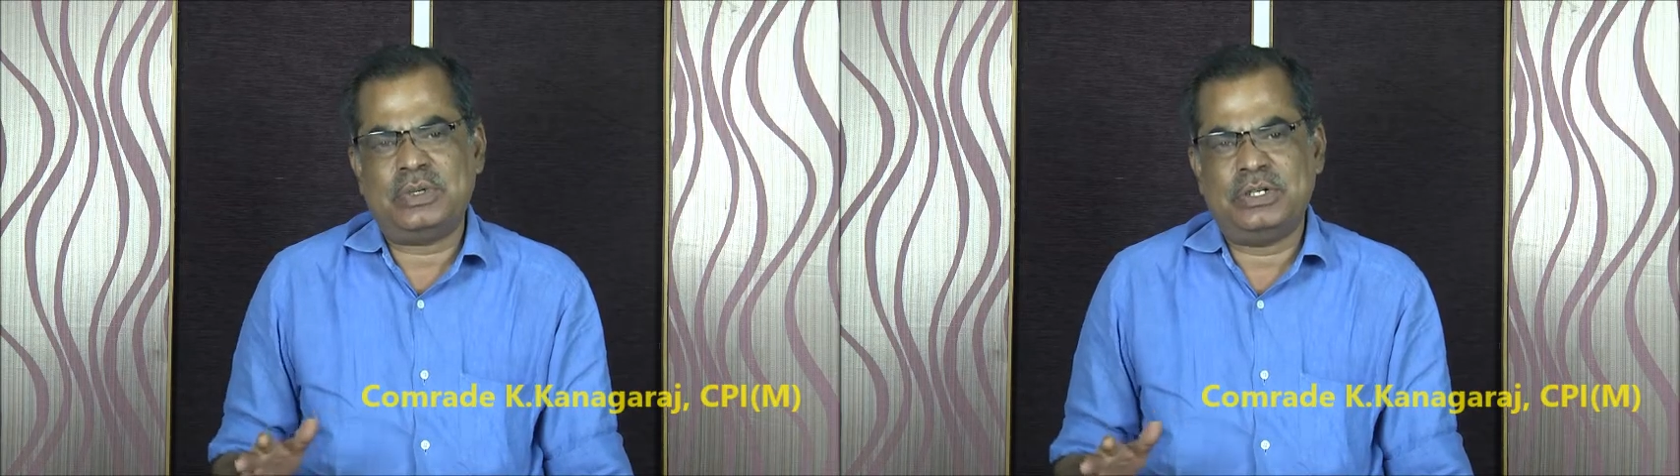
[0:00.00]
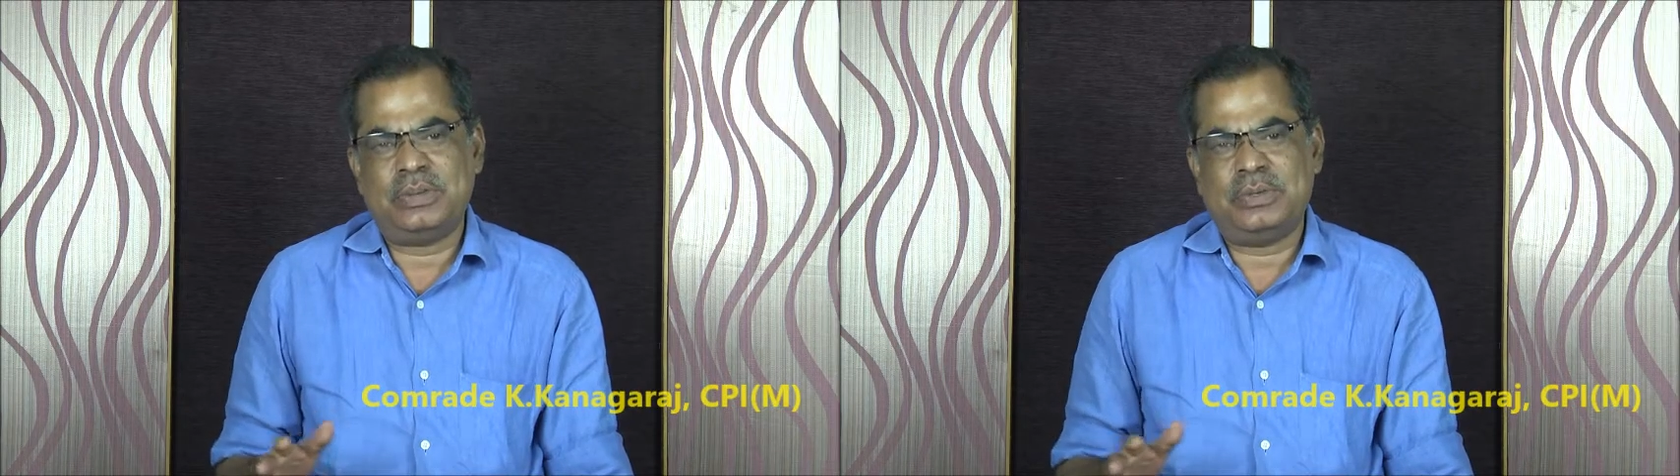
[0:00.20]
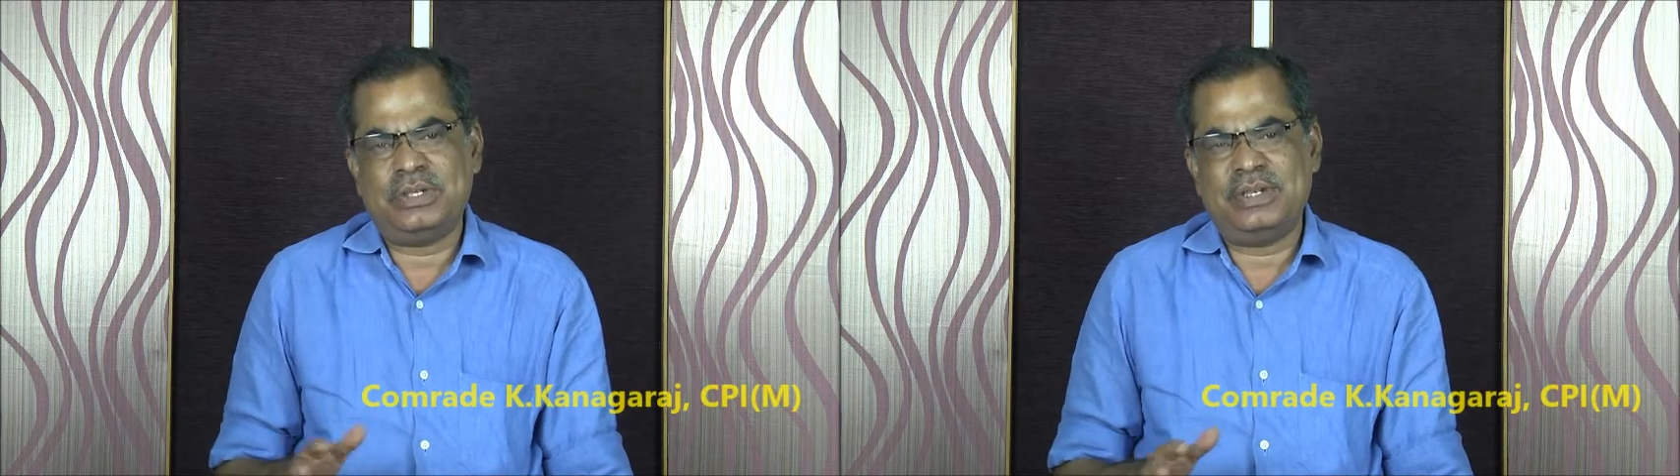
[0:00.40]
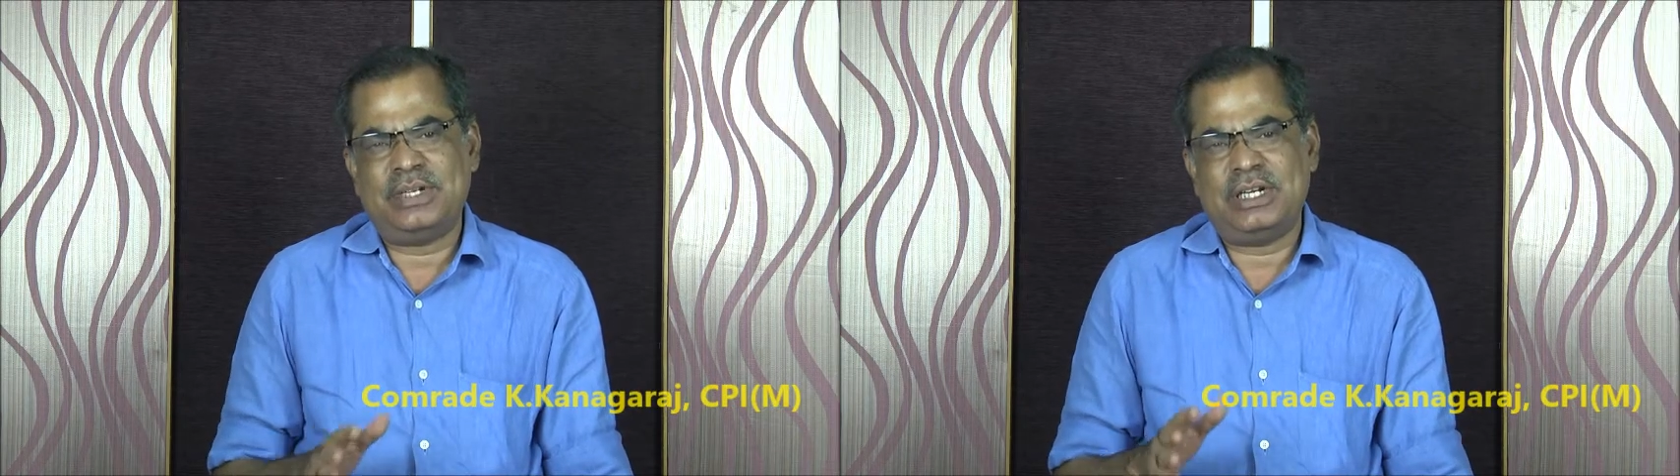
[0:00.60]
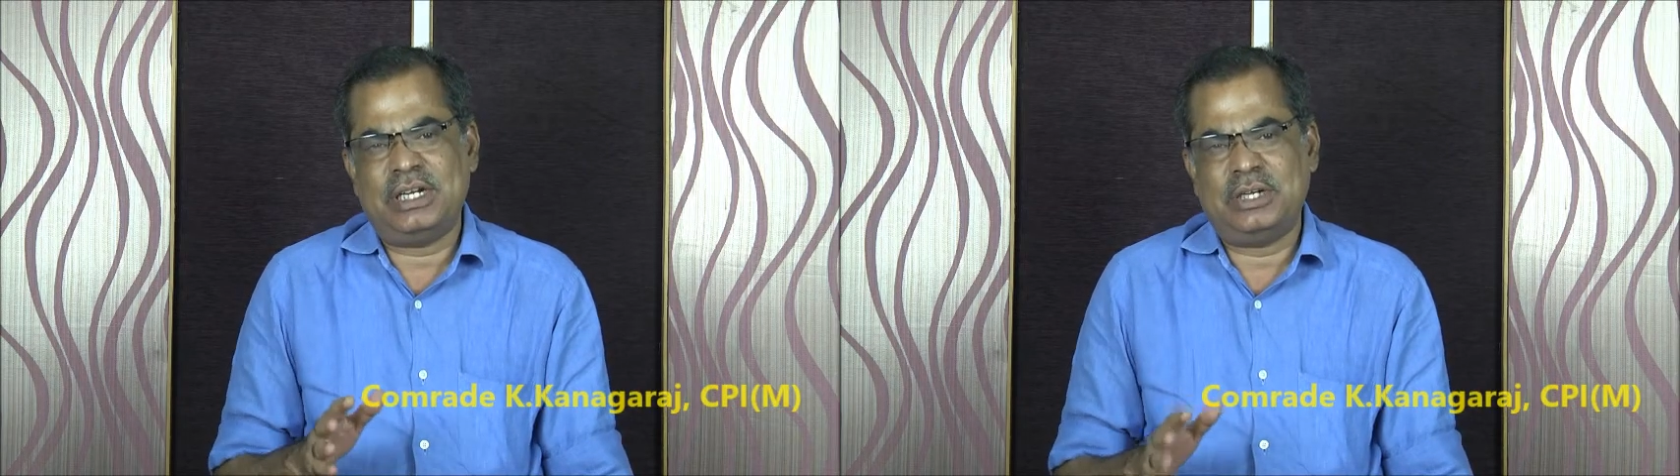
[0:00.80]
சொல்லுகிற போது
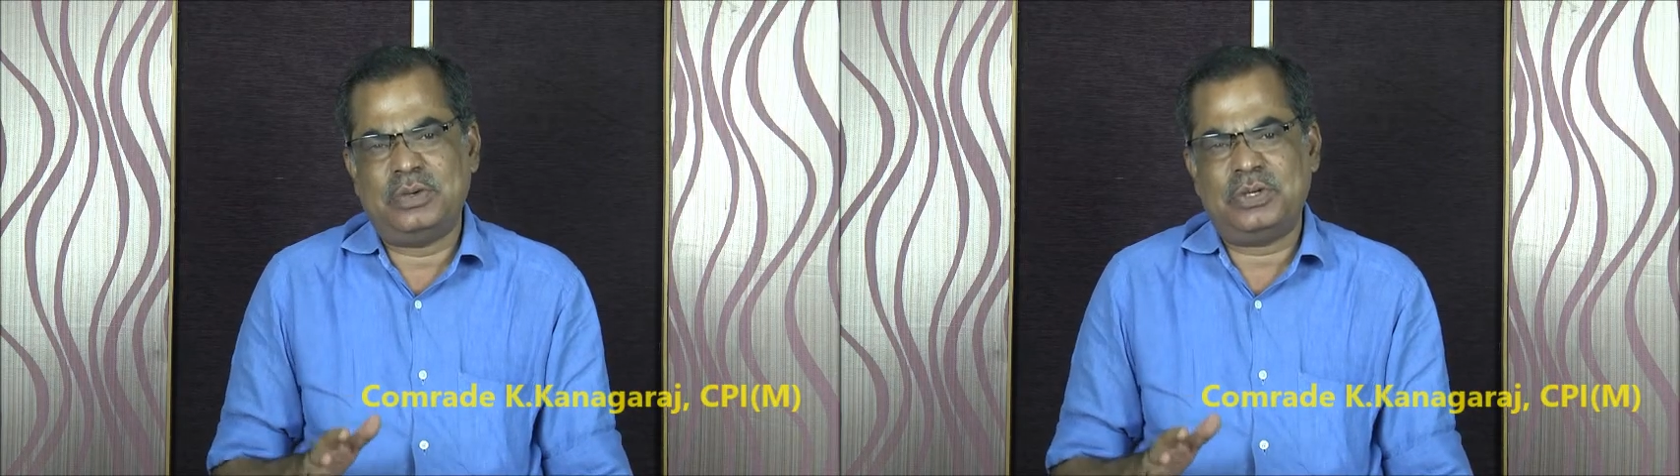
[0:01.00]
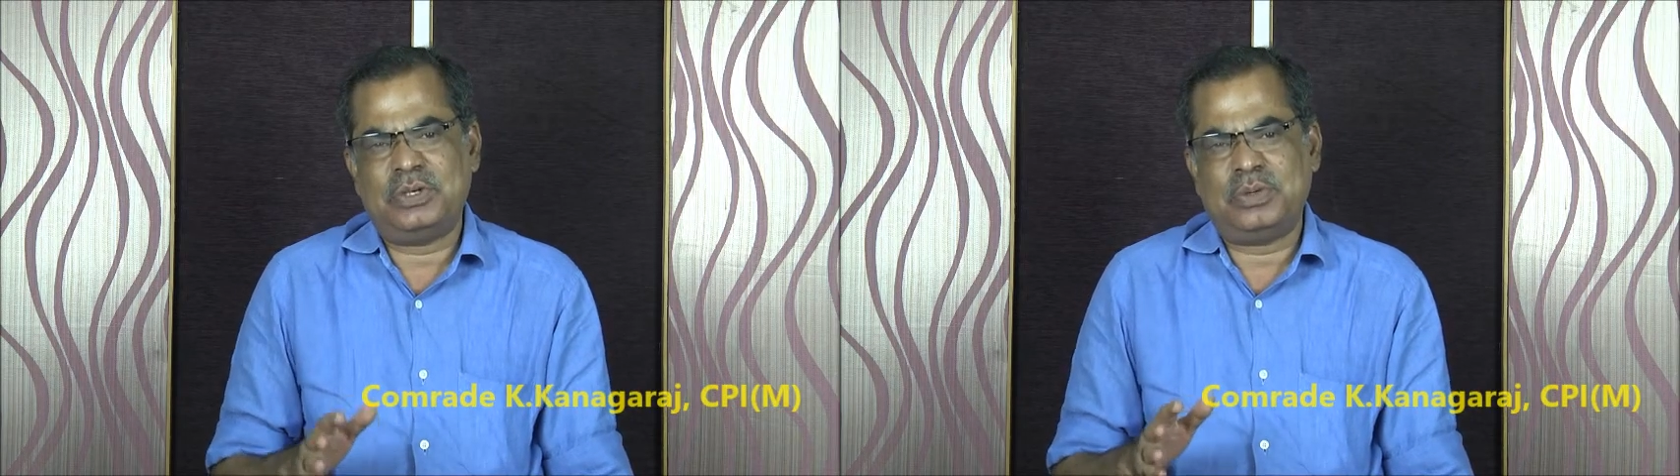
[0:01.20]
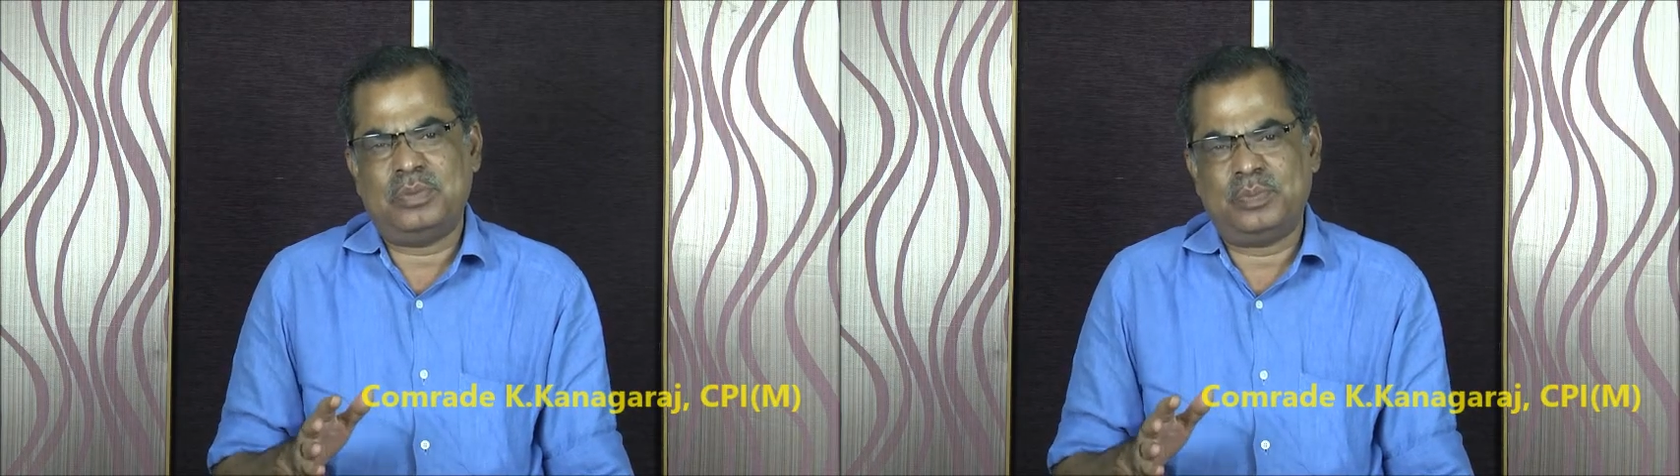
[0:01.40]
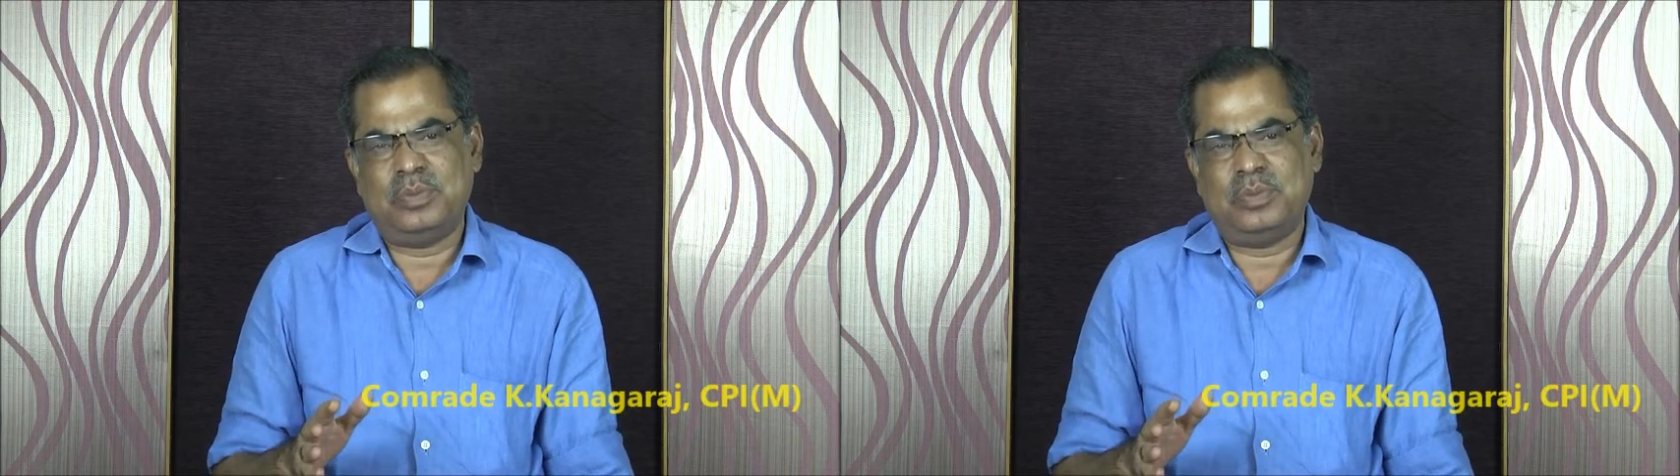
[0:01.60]
இவர்கள் எல்லோருக்கும்